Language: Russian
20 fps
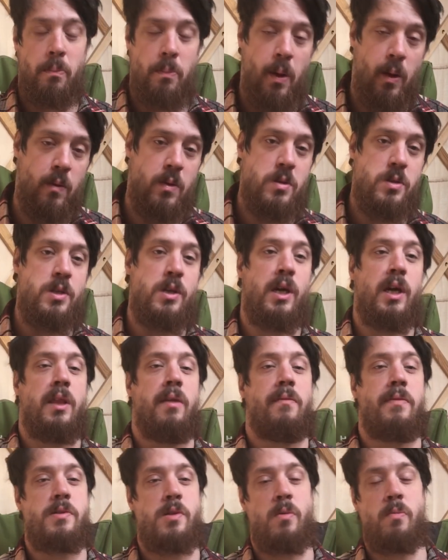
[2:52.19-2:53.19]
Первый из них
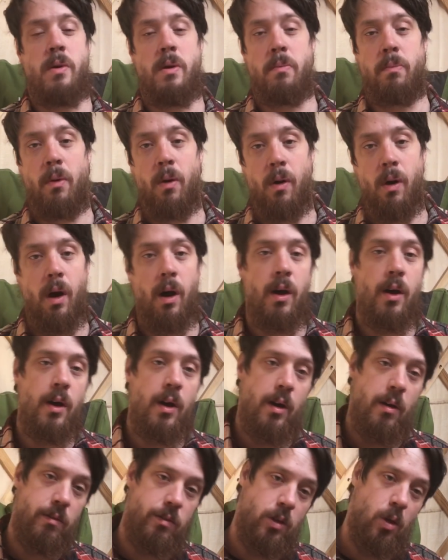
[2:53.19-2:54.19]
это возлюбить Бога,
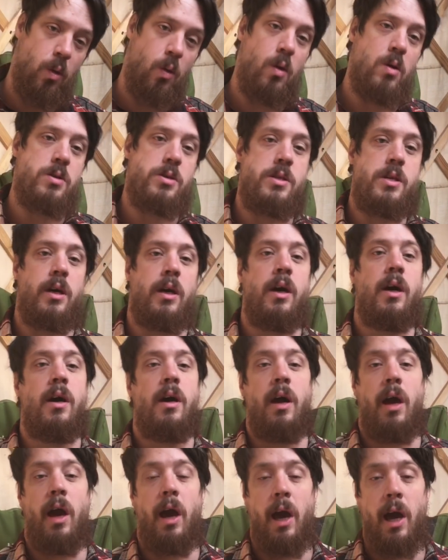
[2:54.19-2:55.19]
второй из них
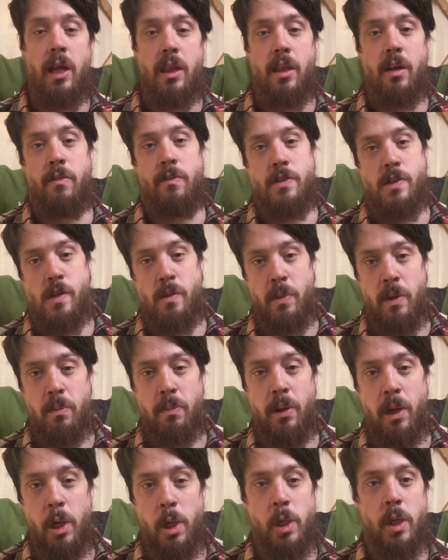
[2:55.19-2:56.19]
это возлюбить
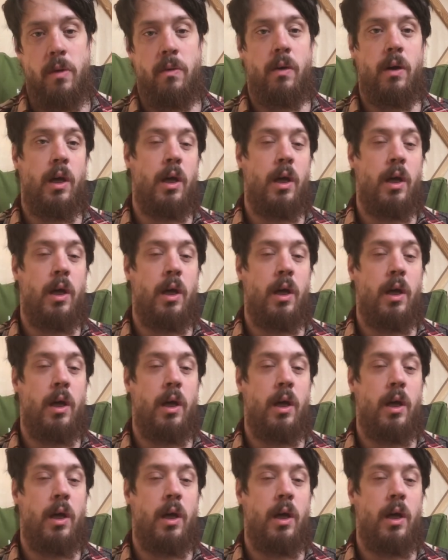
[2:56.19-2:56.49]
ближнего.